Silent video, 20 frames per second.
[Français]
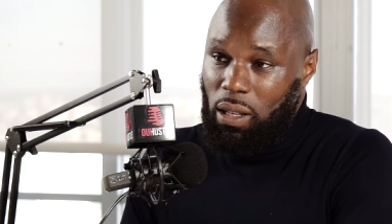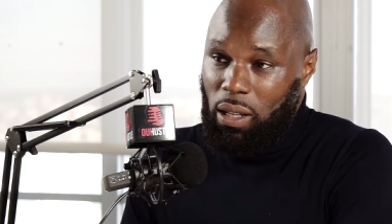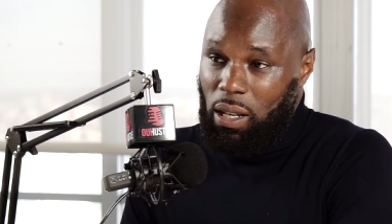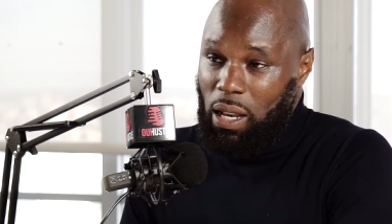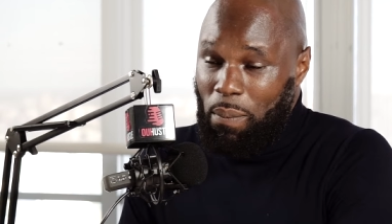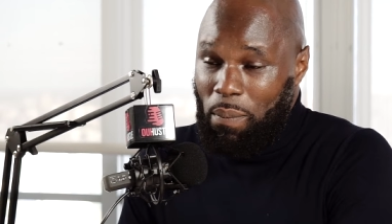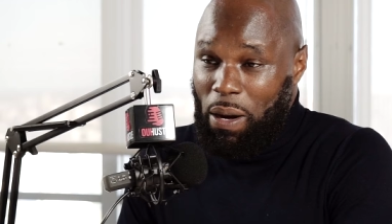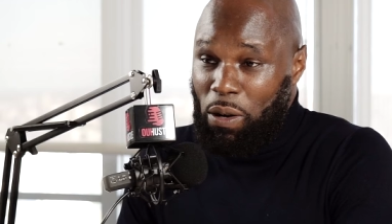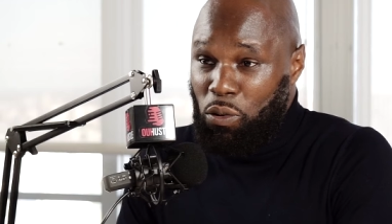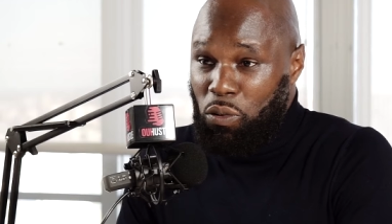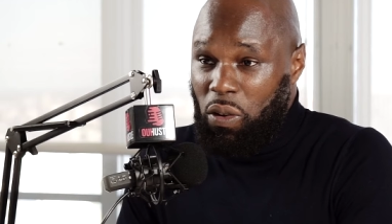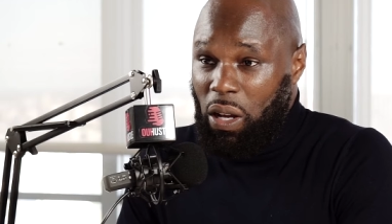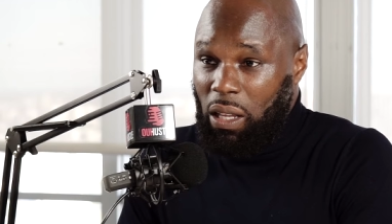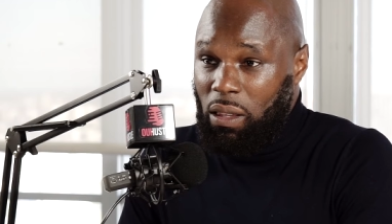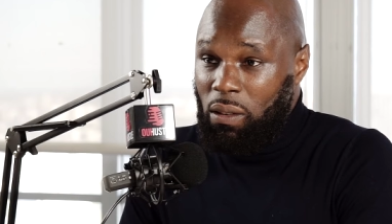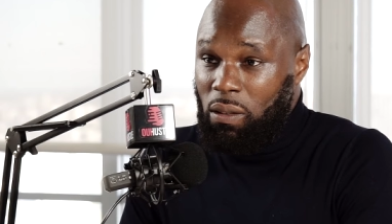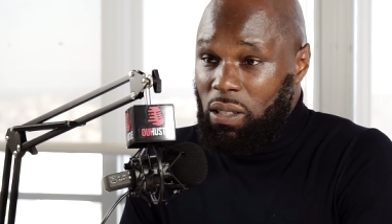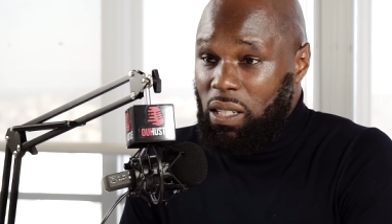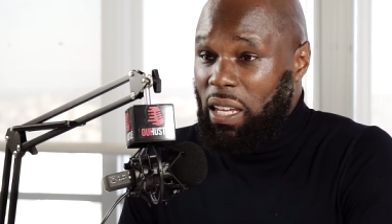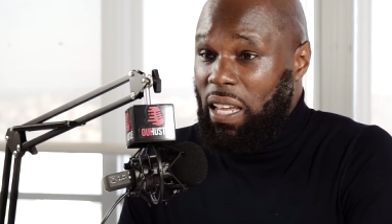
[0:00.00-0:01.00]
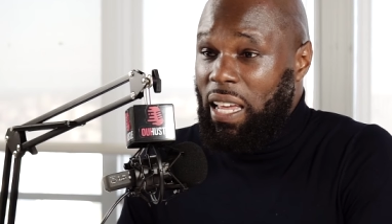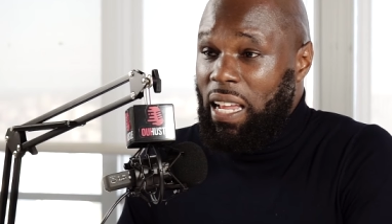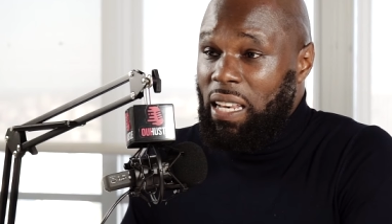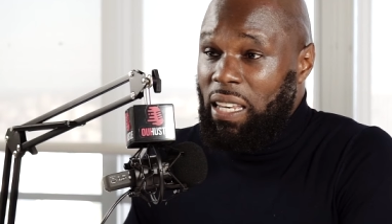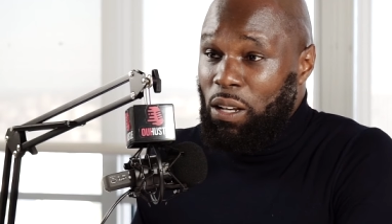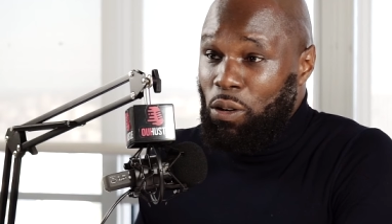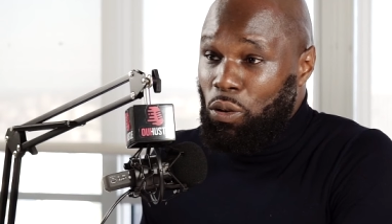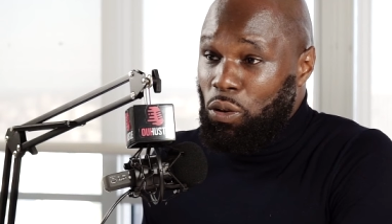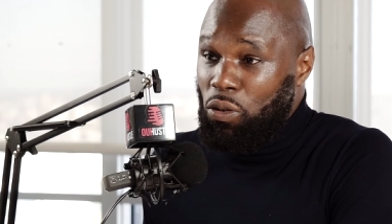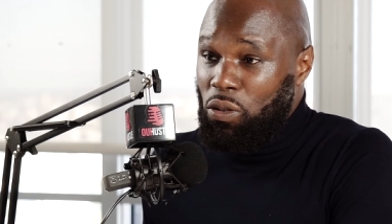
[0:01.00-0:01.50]
la malgouvernance et le
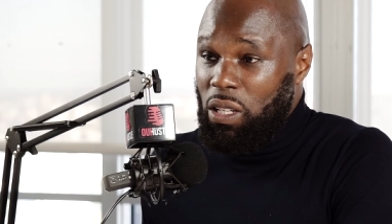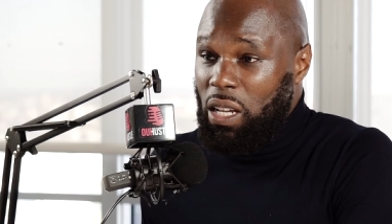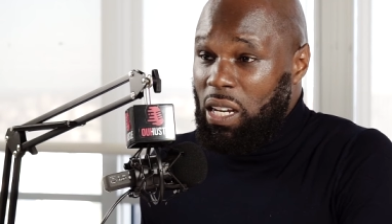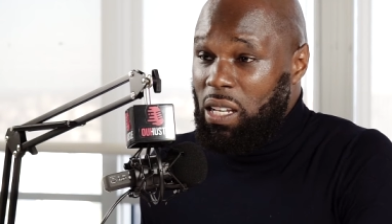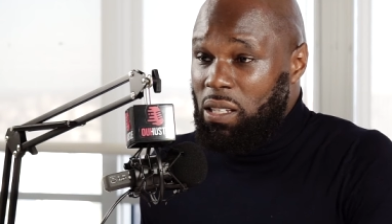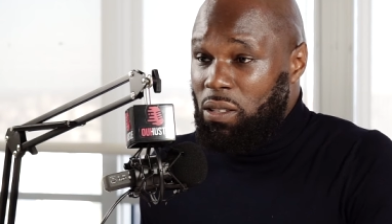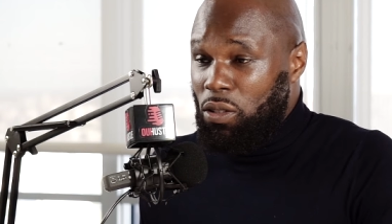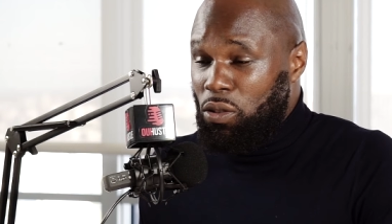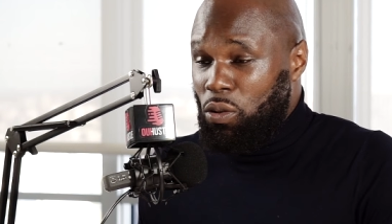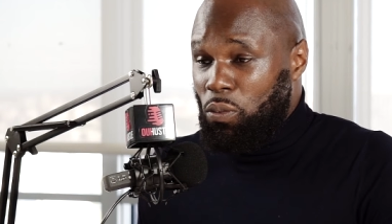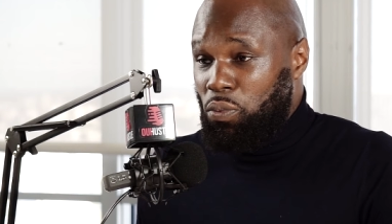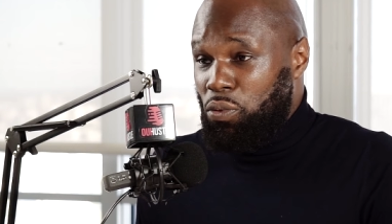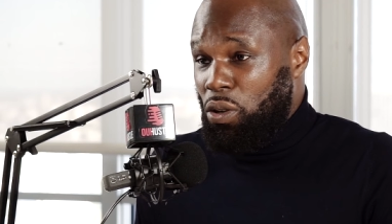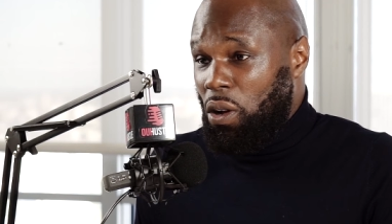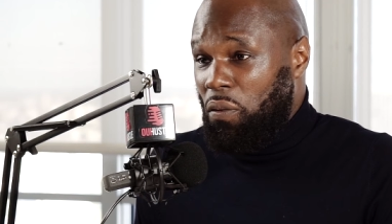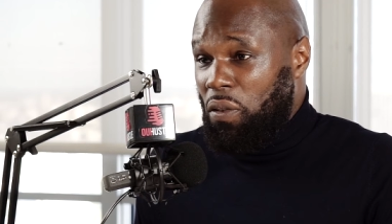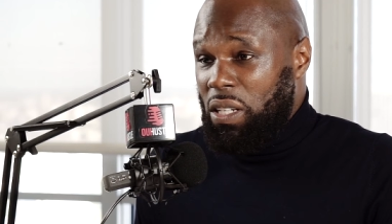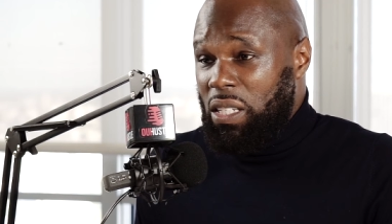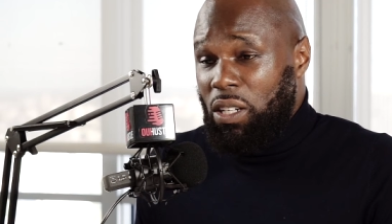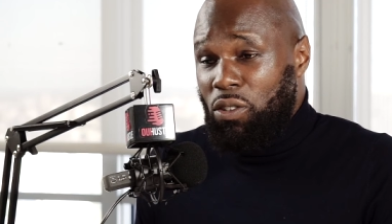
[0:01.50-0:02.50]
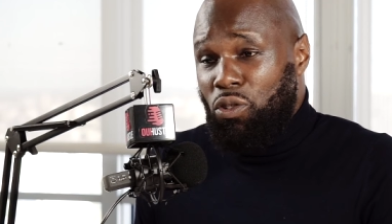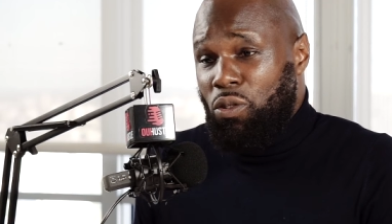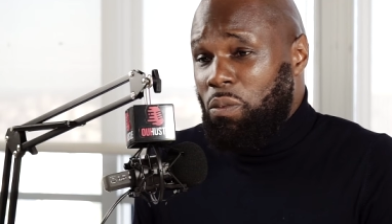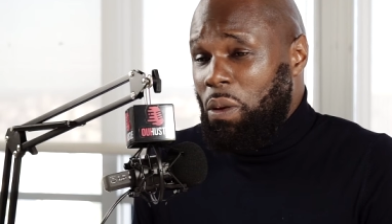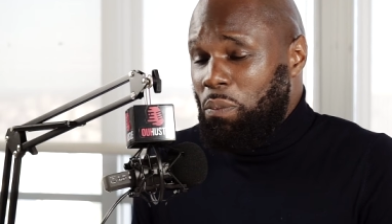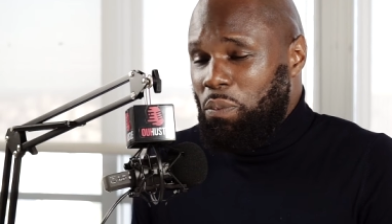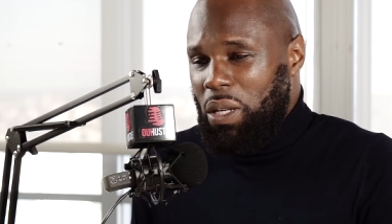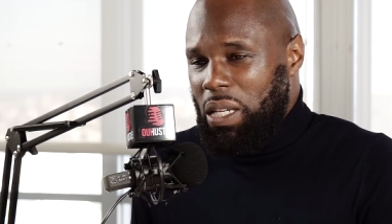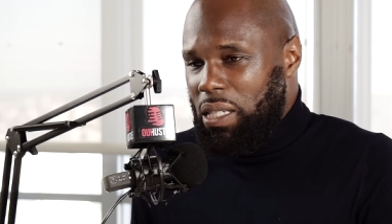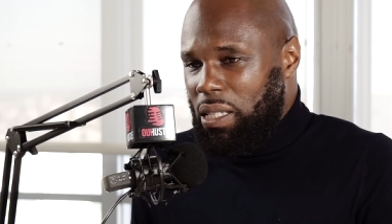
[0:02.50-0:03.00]
néocolonialisme, ce sont plusieurs facettes d'une
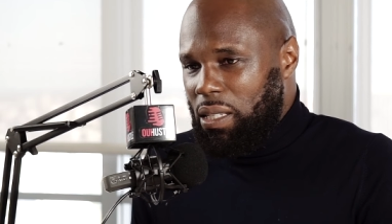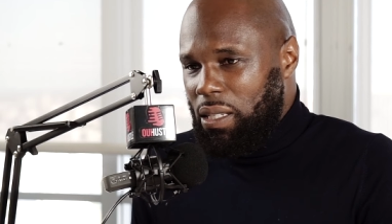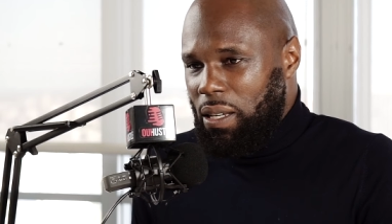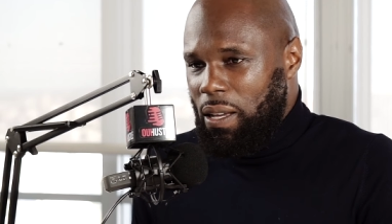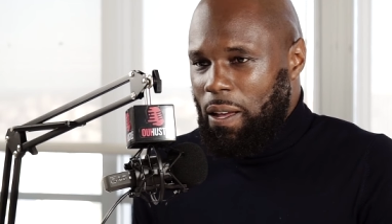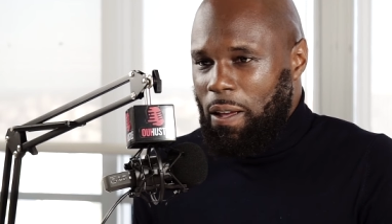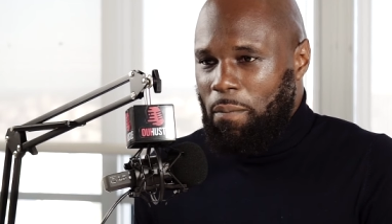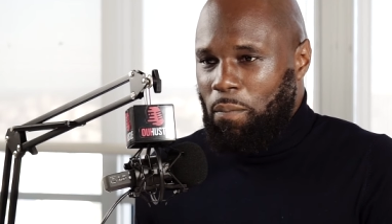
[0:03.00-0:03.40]
même pièce.